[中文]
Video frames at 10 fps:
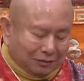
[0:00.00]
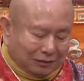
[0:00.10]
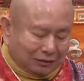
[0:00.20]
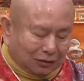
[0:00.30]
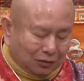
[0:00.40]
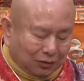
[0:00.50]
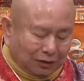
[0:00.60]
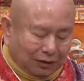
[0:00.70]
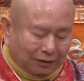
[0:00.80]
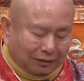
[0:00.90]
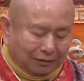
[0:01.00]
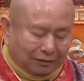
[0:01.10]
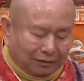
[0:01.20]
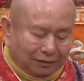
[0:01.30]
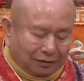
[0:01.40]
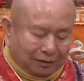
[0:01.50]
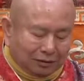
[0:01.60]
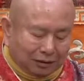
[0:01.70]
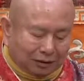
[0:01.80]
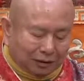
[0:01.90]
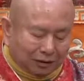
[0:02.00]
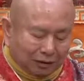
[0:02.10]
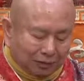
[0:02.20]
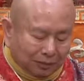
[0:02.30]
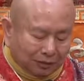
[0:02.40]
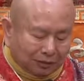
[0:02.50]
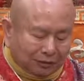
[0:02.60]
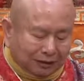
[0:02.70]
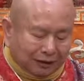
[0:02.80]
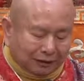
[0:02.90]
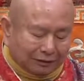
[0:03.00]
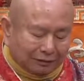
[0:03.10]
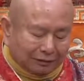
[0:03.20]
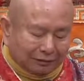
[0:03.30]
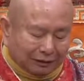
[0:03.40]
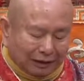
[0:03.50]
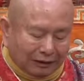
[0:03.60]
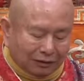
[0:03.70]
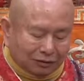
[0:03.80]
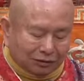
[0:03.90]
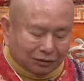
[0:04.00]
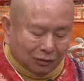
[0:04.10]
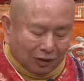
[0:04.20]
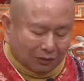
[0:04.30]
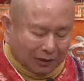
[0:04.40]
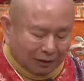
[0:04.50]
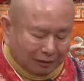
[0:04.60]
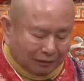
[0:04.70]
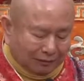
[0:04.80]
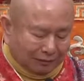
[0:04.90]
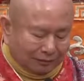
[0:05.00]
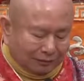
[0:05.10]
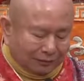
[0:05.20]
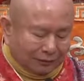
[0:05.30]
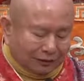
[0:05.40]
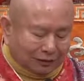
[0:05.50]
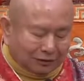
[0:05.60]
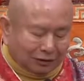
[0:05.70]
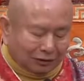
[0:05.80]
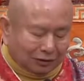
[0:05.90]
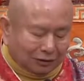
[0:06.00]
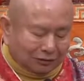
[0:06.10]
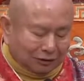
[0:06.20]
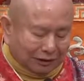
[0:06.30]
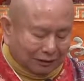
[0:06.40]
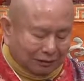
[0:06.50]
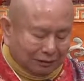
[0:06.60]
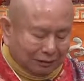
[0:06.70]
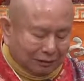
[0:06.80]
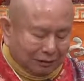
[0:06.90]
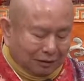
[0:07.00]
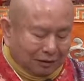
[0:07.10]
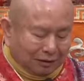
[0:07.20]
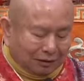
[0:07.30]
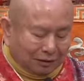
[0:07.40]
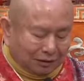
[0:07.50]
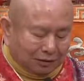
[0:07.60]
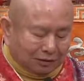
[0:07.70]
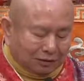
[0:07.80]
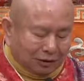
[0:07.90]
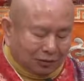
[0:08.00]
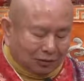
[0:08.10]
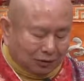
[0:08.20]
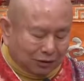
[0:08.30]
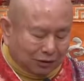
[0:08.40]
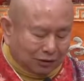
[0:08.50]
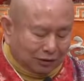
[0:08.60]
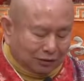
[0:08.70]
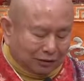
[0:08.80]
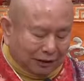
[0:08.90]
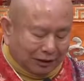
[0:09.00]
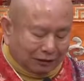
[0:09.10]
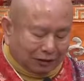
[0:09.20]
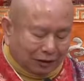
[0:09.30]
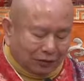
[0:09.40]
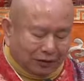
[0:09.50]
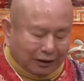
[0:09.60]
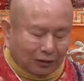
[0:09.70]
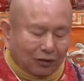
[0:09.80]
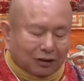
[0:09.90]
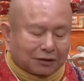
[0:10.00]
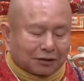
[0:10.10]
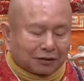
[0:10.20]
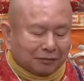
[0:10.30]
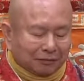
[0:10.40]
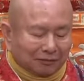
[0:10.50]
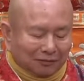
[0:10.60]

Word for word: 他就问了：“你哥哥不是讲他要洗碗吗？”这个小小讲：“哥哥叫我洗，他要给我两块钱。”